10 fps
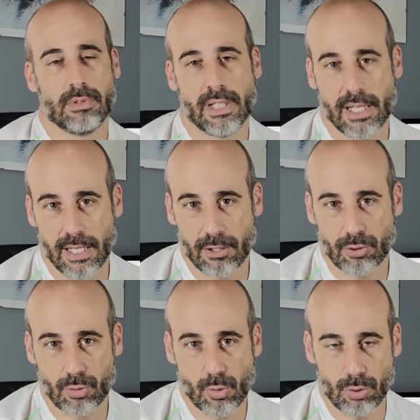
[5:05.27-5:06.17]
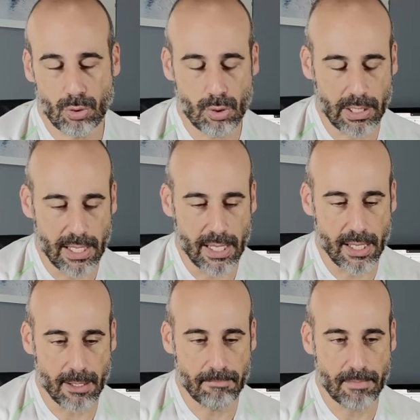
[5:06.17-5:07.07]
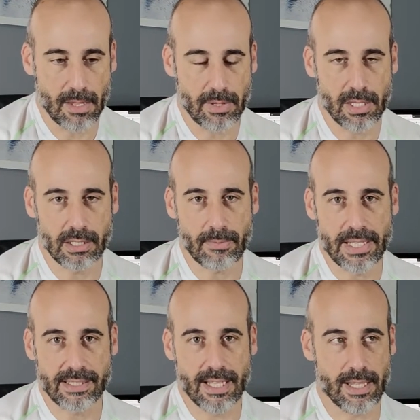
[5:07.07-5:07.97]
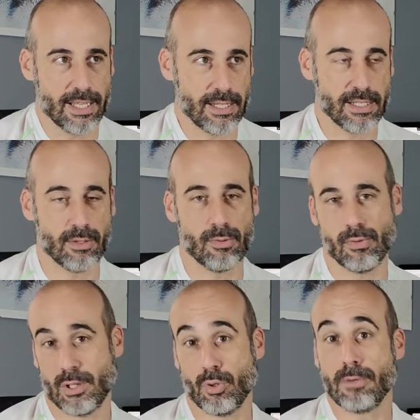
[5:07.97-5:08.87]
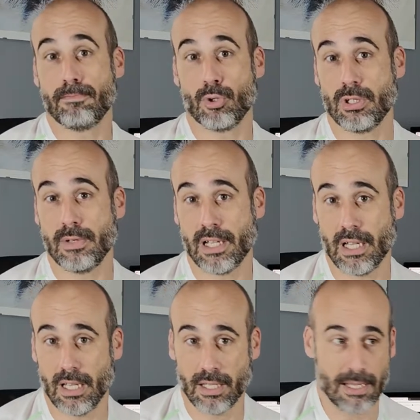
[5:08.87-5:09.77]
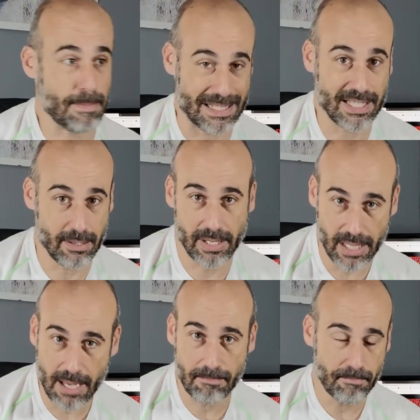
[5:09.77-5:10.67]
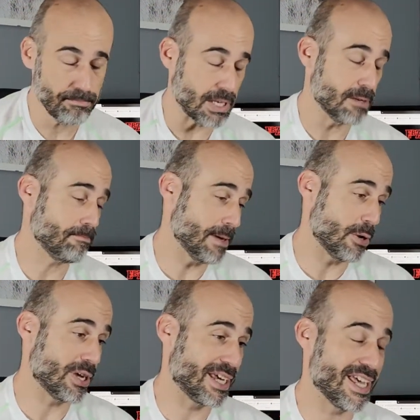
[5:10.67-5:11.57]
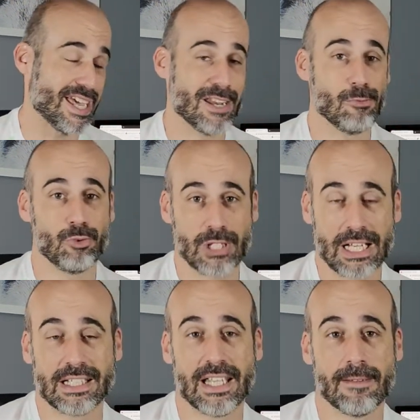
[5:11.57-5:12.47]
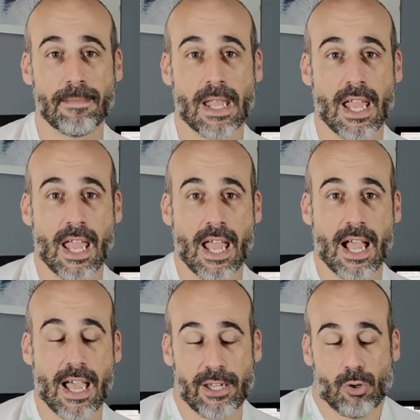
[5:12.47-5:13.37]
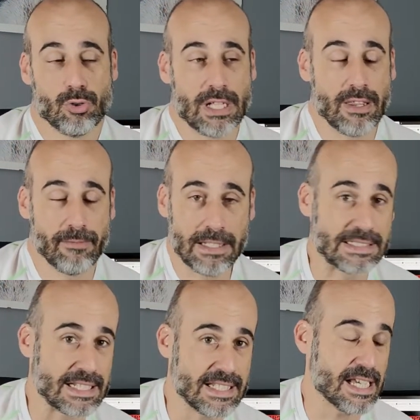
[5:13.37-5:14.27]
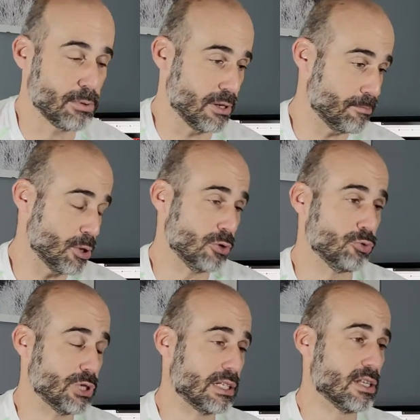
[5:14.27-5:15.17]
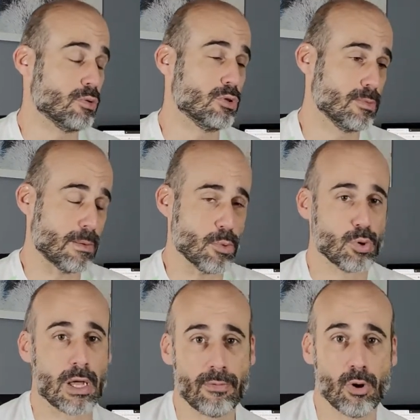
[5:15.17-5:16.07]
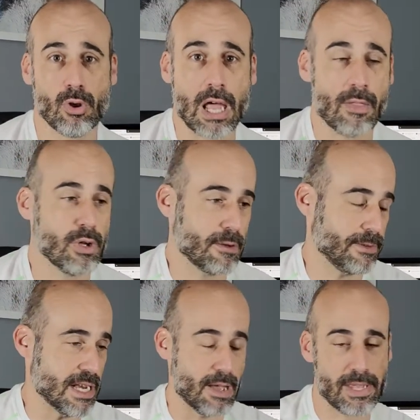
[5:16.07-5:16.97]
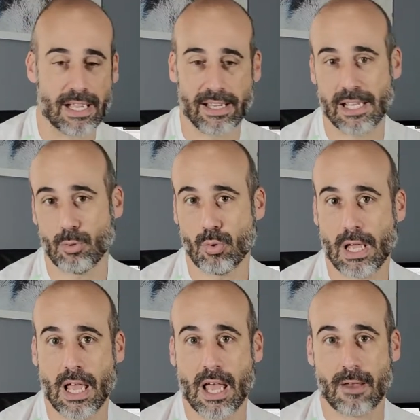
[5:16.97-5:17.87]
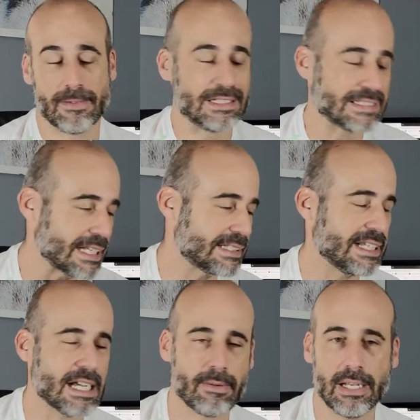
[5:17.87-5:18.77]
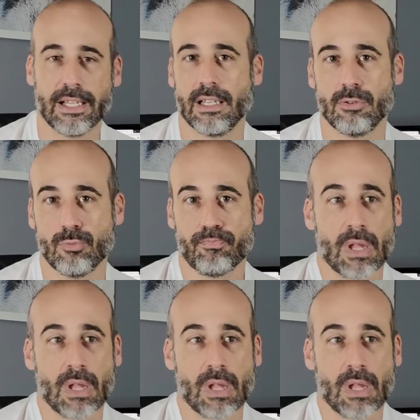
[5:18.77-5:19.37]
tienen su toque, evidentemente, de que dices tú, esto es imposible que, pase de verdad, ¿vale? Pero es que en Uncharted hay cosas de fantasía, por ejemplo, en Uncharted 1 íbamos buscando el dorado y al final habían criaturas fantásticas, ¿vale? Que